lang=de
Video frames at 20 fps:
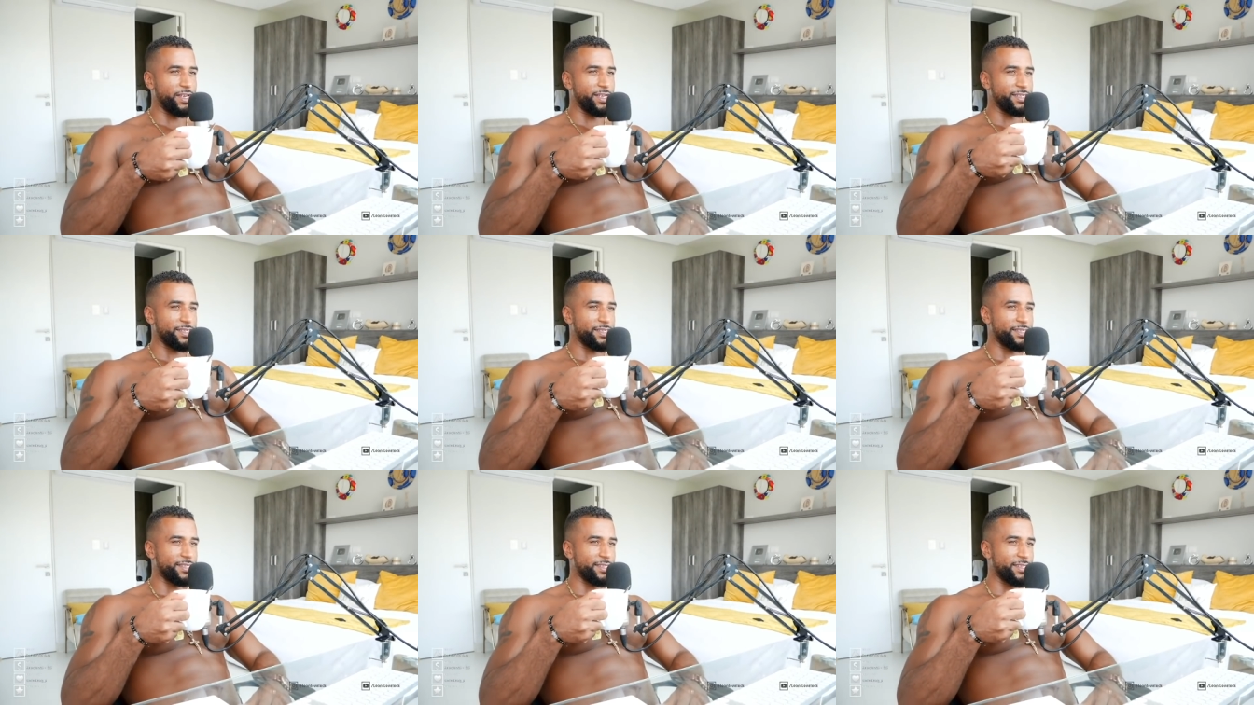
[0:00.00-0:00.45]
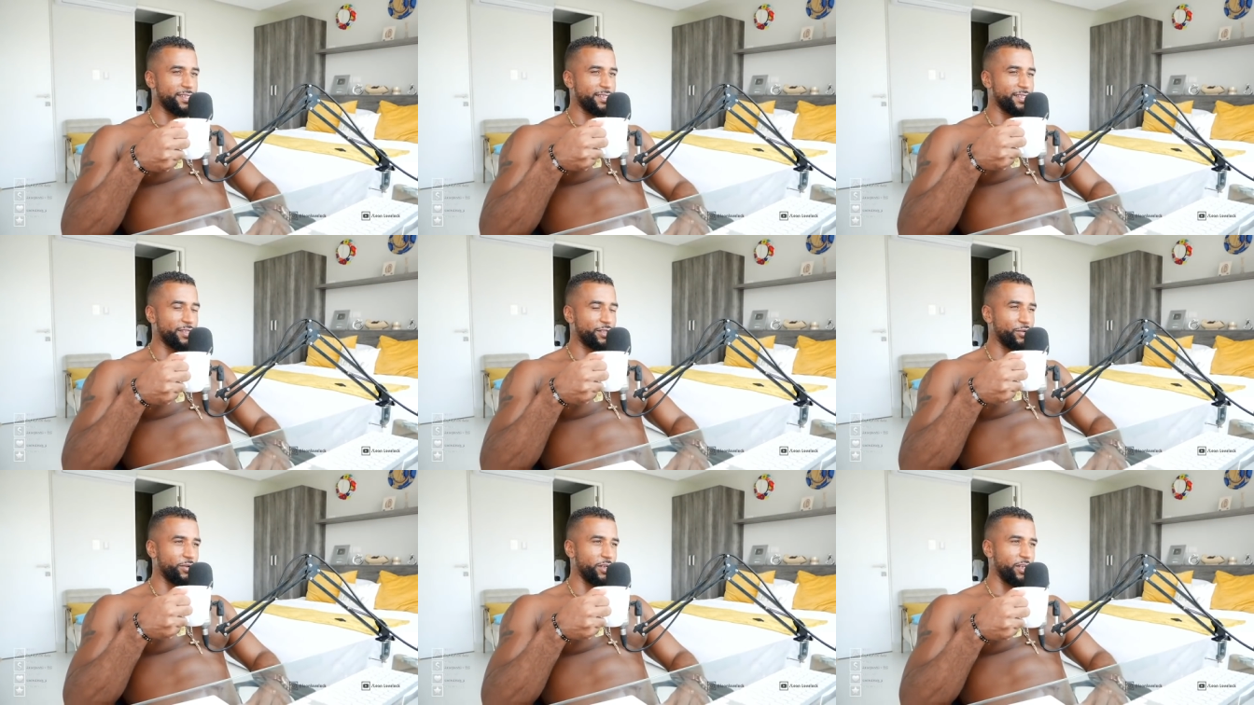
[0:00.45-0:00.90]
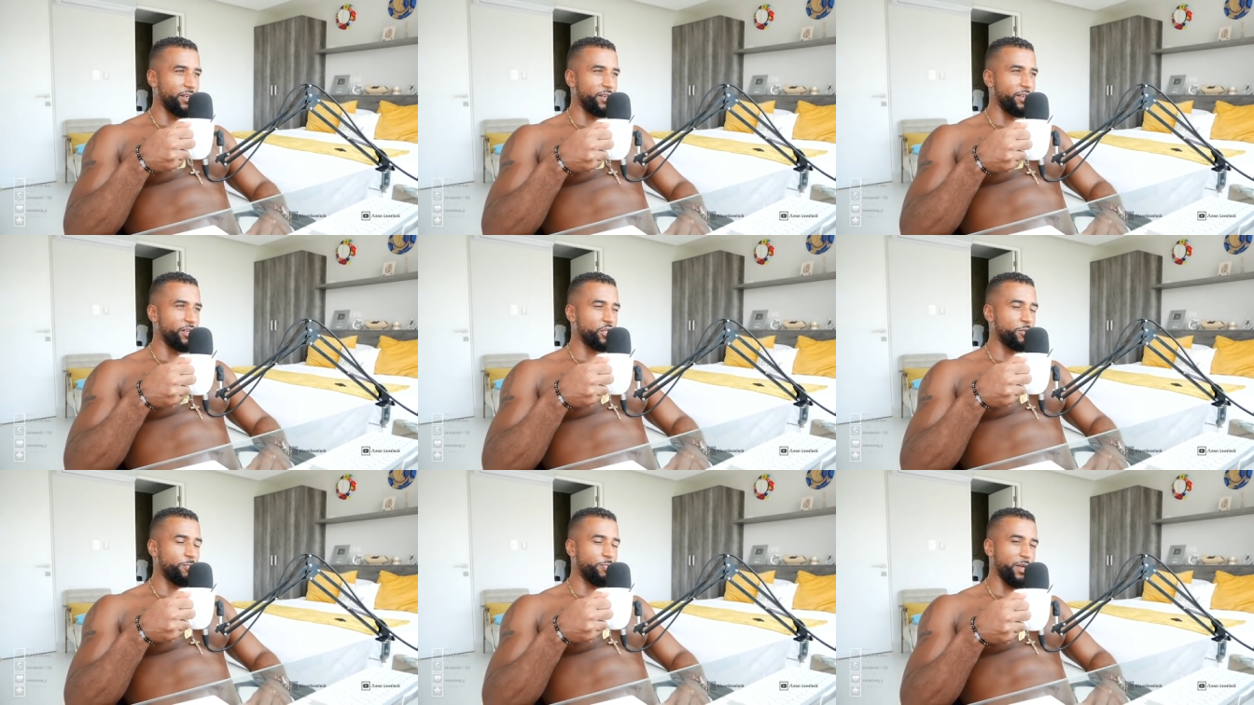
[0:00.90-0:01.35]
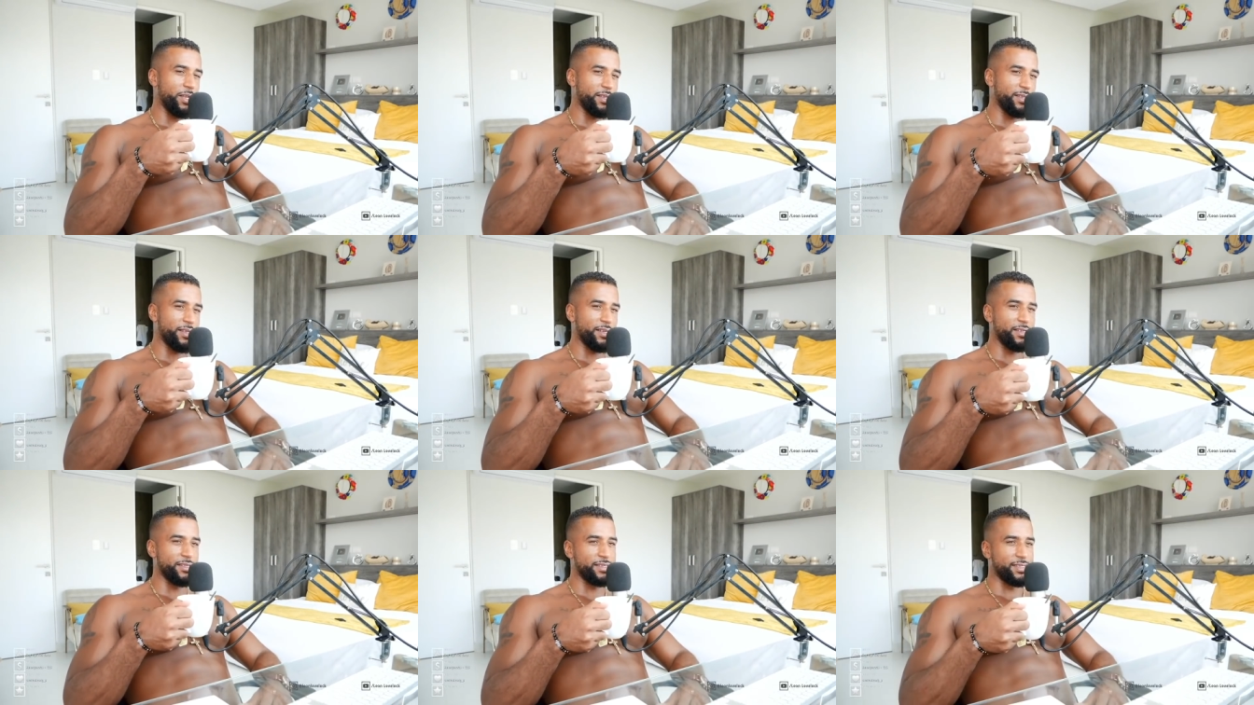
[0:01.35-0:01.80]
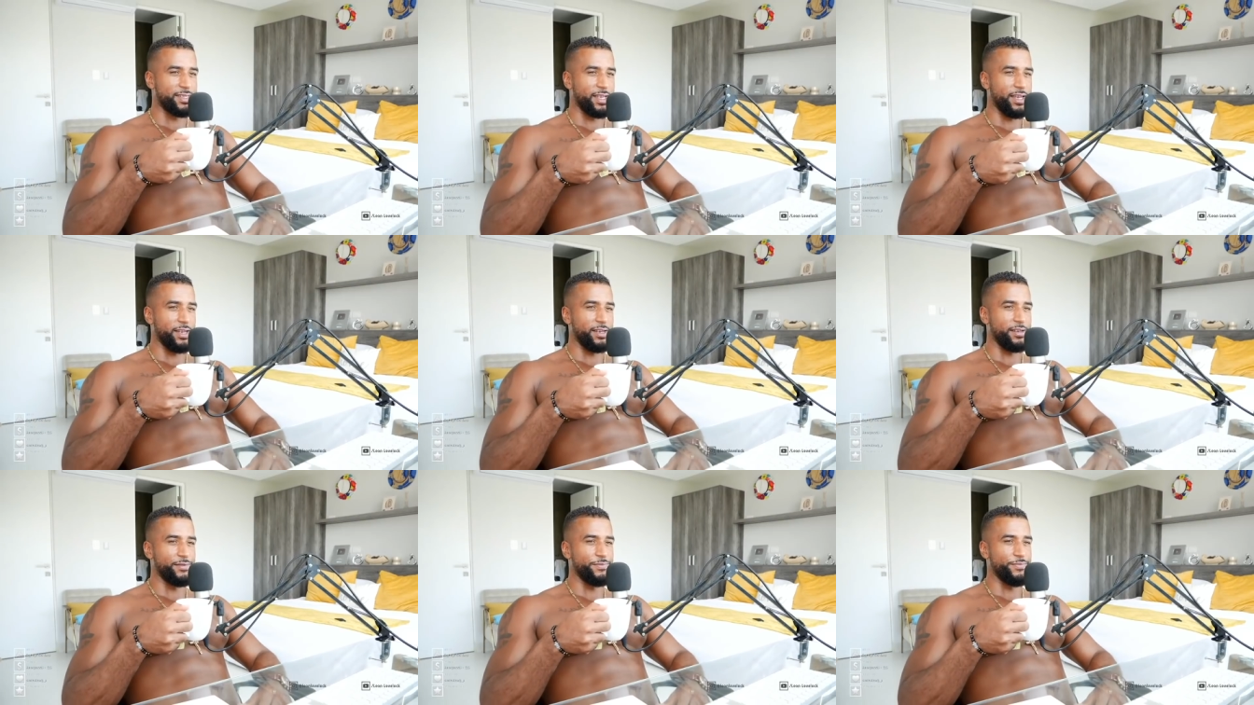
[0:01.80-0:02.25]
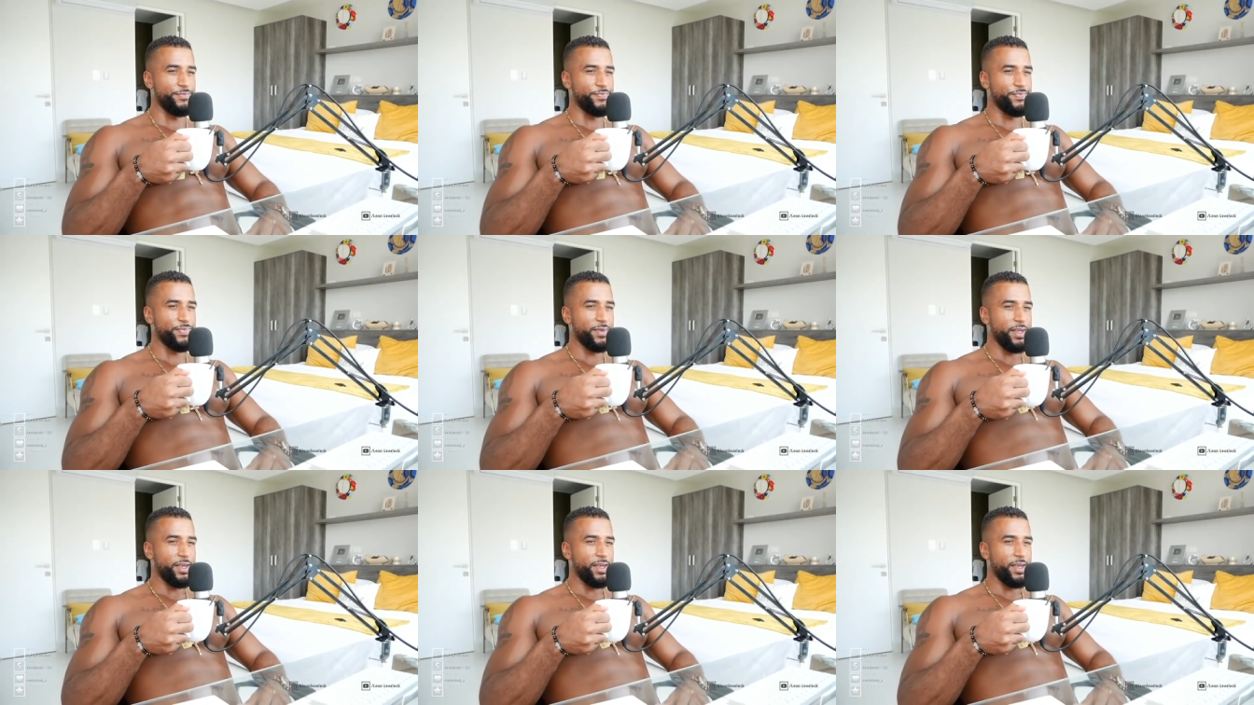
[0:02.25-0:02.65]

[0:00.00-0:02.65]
dass zu den späteren Zeiten